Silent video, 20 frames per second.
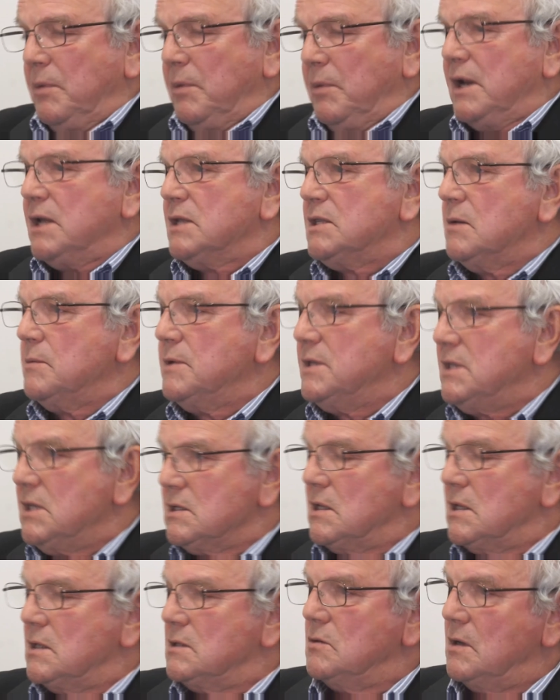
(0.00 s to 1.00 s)
par
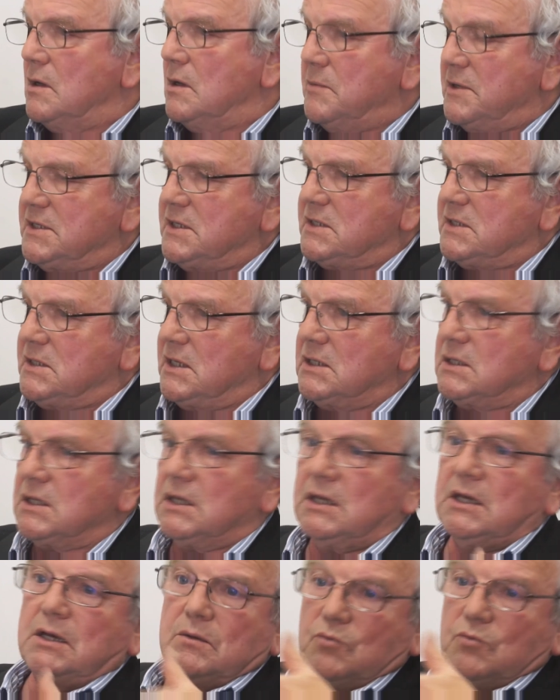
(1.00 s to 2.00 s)
l'intermédiaire de la,
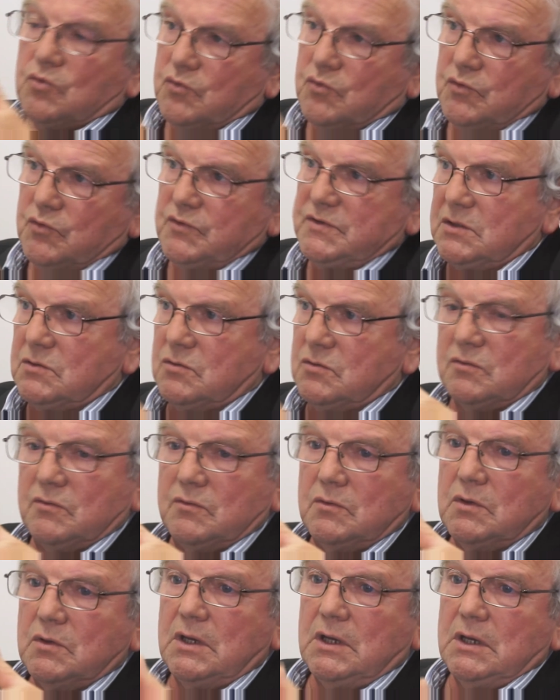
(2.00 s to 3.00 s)
médiathèque, mon cousin te.
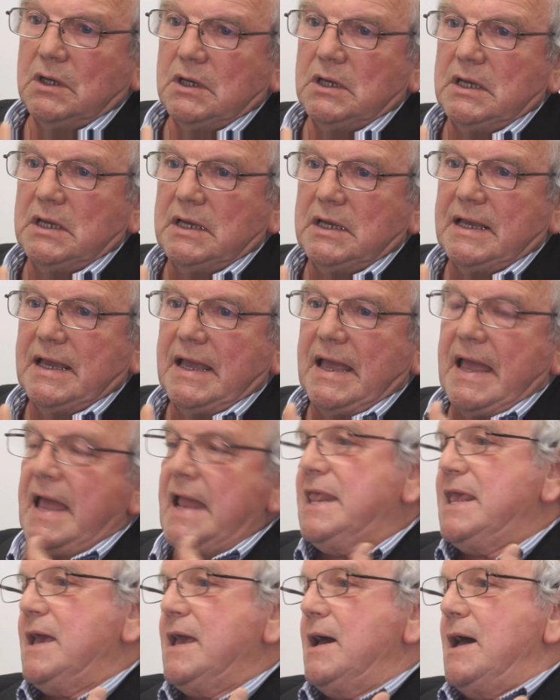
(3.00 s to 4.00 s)

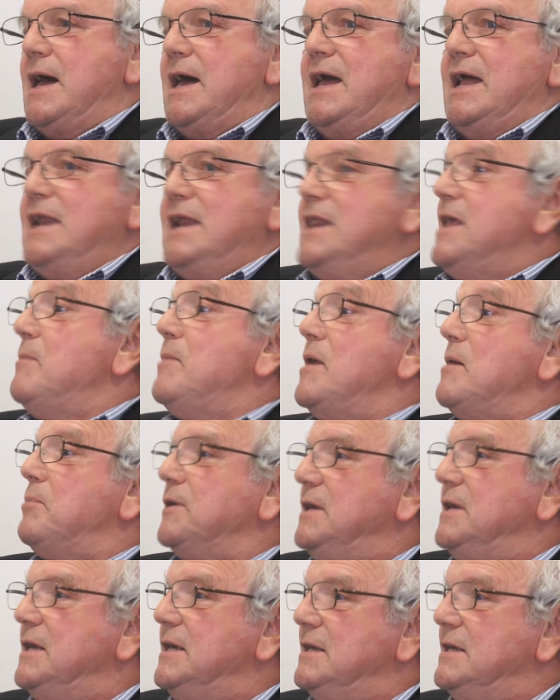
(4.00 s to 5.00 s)
Elle y a, mal
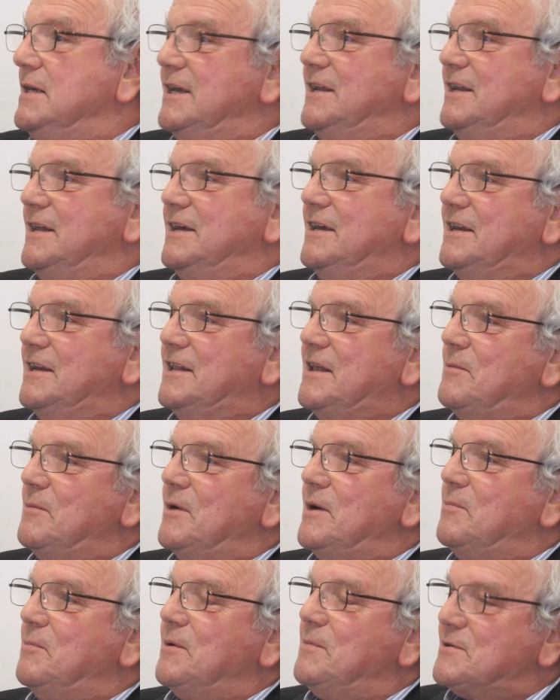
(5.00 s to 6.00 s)
pris. Elle, y a
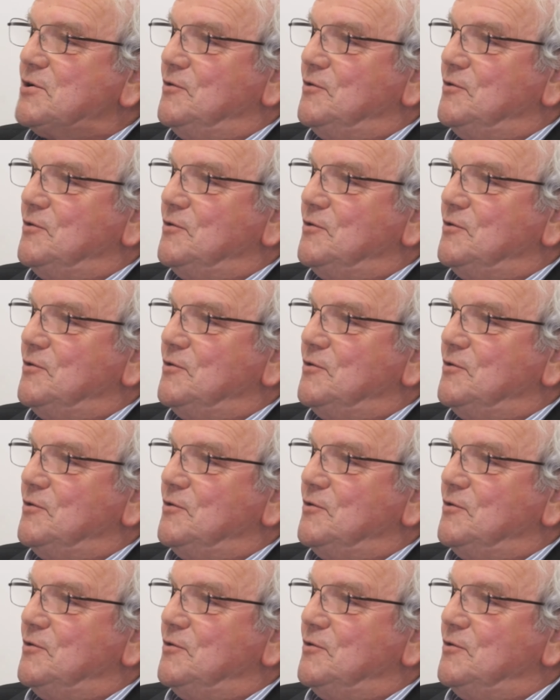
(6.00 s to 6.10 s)
mal pris parce que.